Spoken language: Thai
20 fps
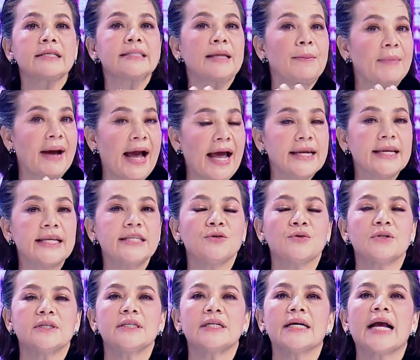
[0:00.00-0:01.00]
สำคัญที่สุด
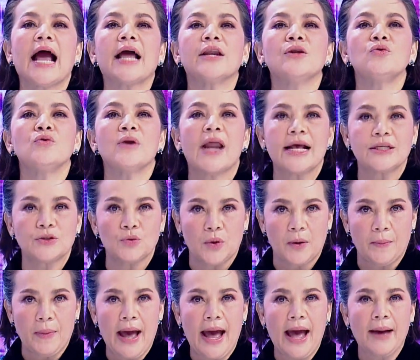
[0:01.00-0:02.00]
คือการดูแลสุข
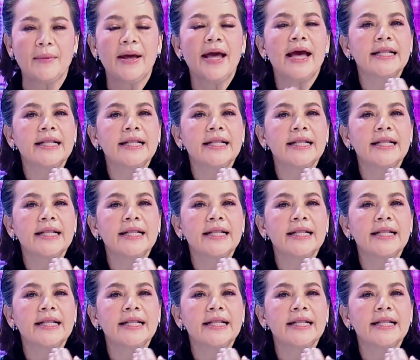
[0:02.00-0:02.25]
ภาพ